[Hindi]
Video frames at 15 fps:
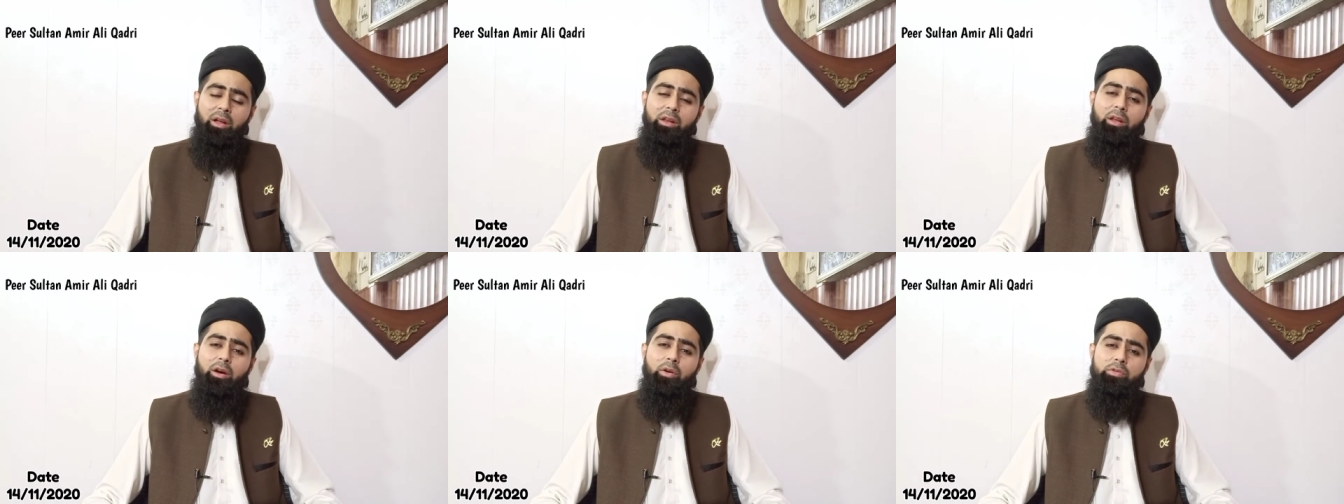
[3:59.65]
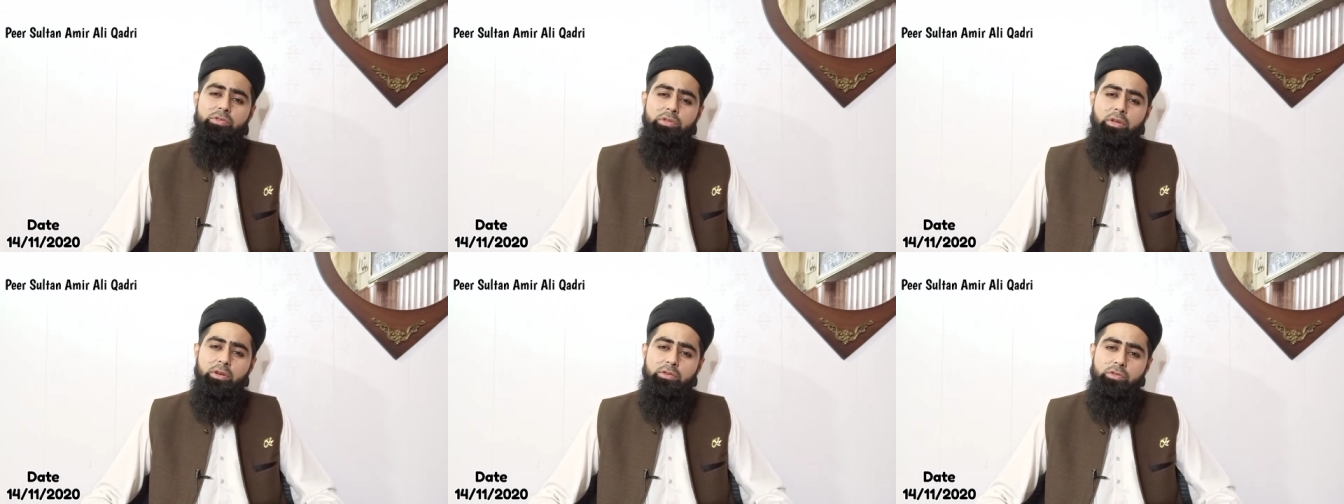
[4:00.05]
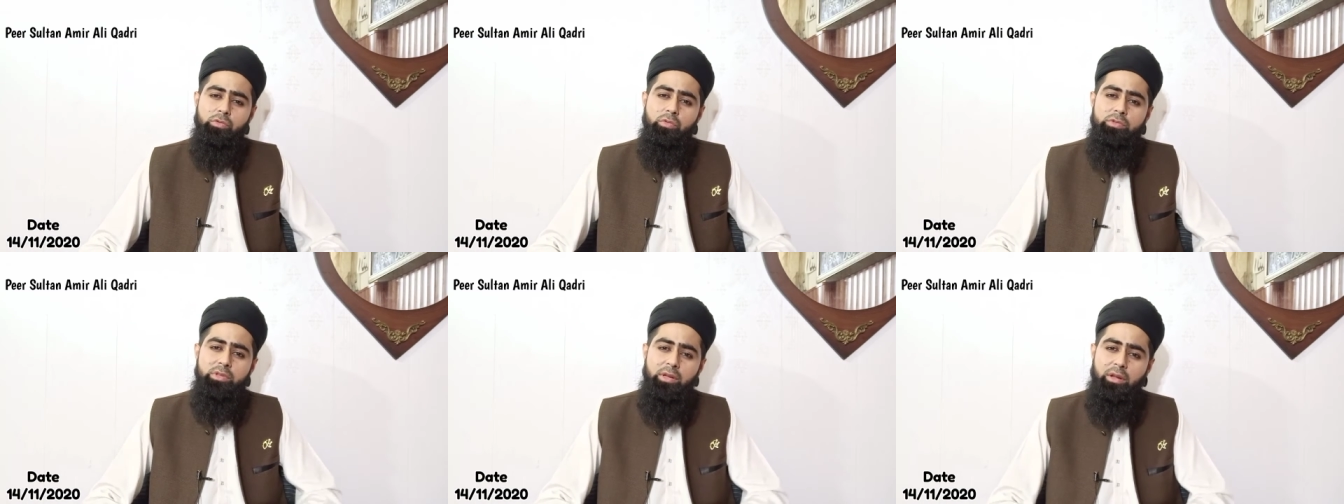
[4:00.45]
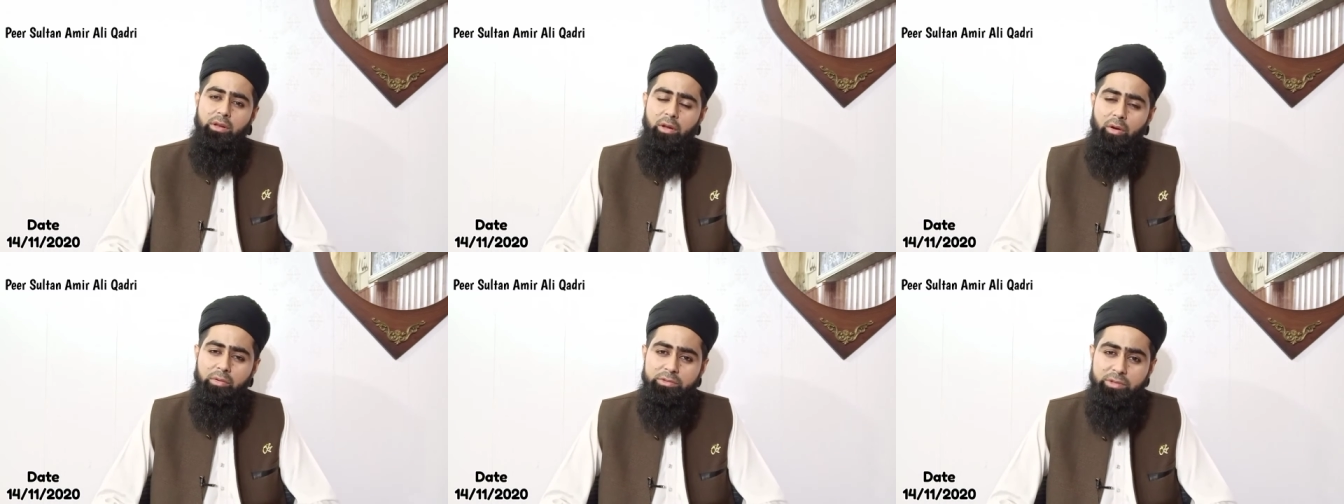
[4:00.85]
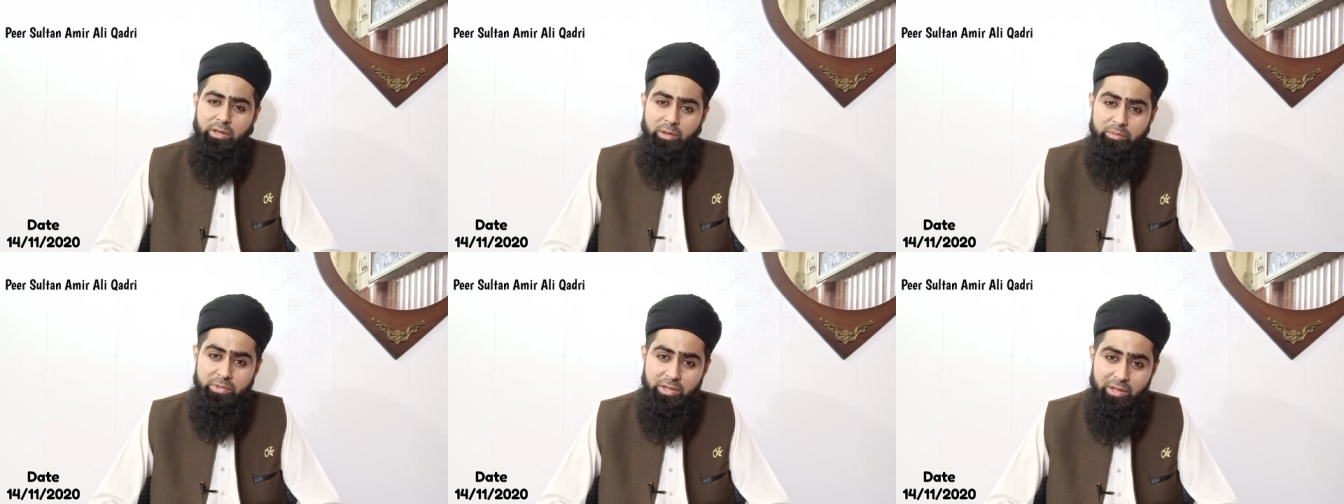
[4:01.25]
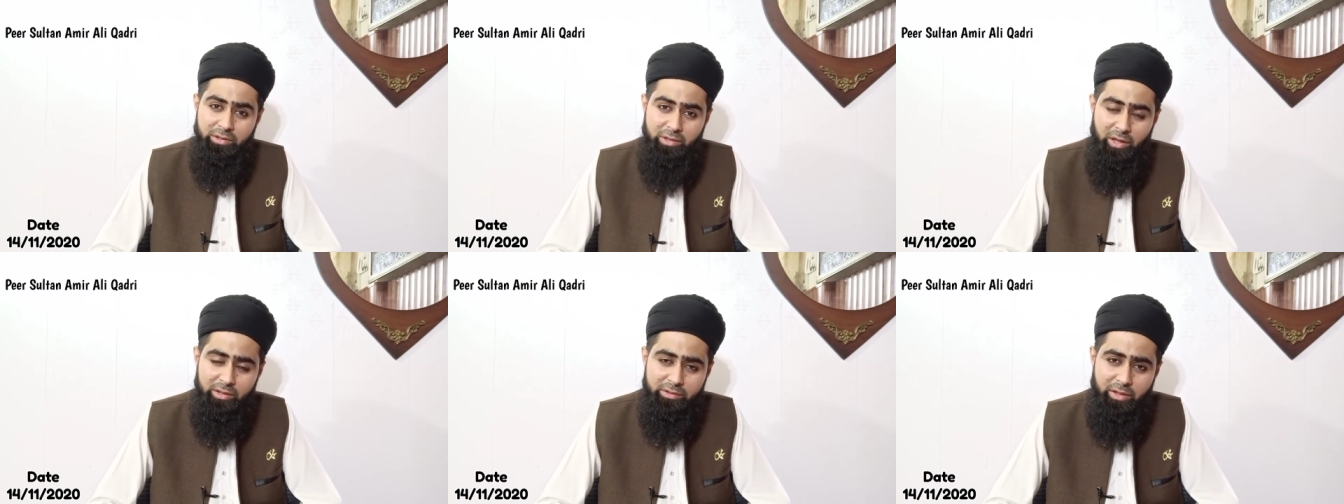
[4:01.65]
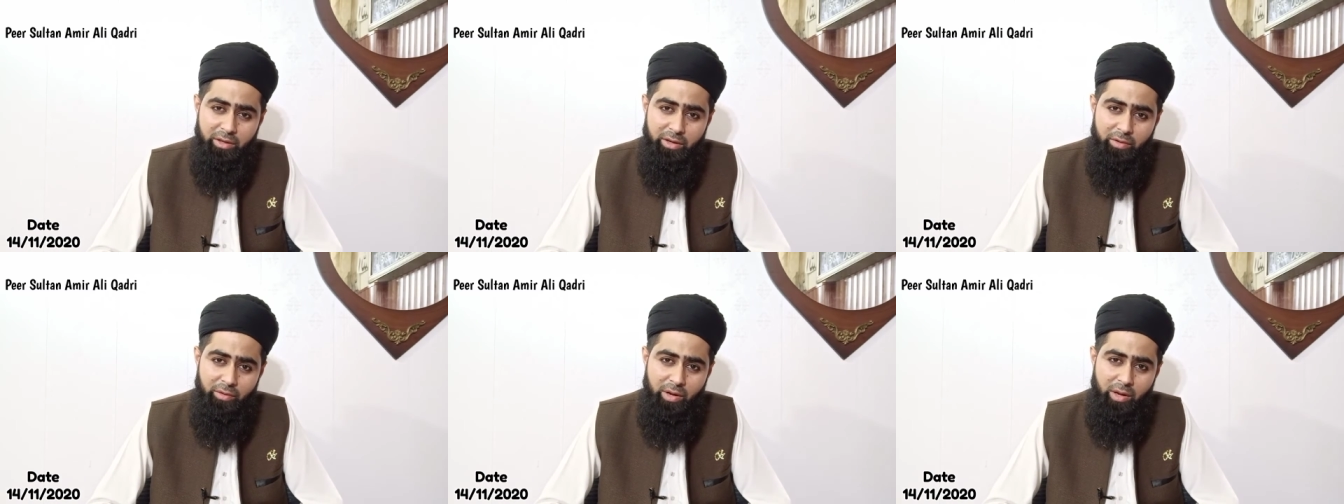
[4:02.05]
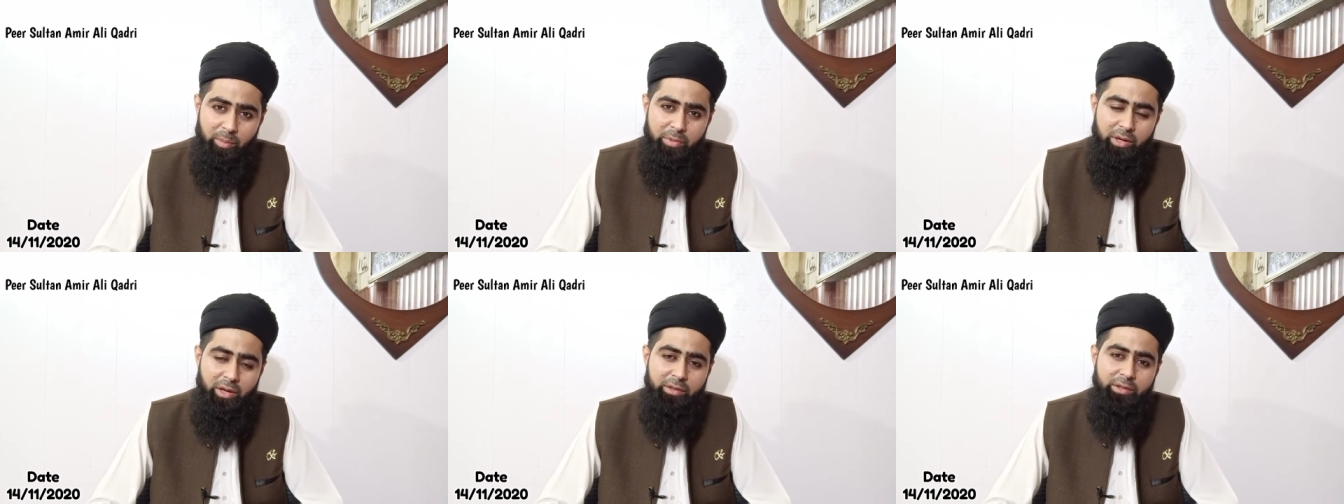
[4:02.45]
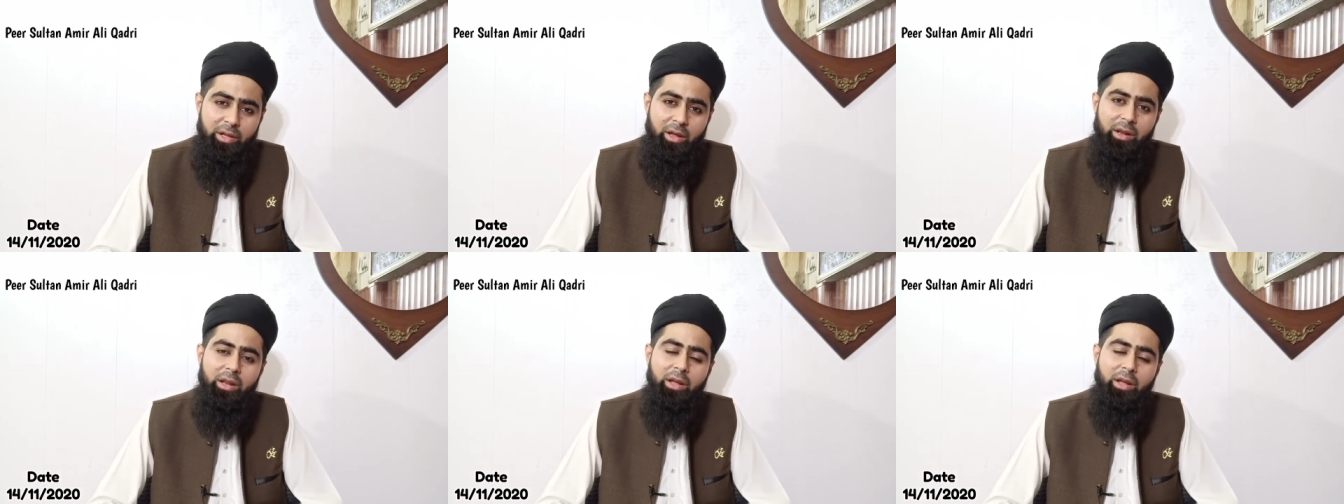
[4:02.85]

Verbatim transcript: अल्लाह और उसके रसूल सल्लल्लाहु अलैहि वसल्लम की अतात करने वाला बना दे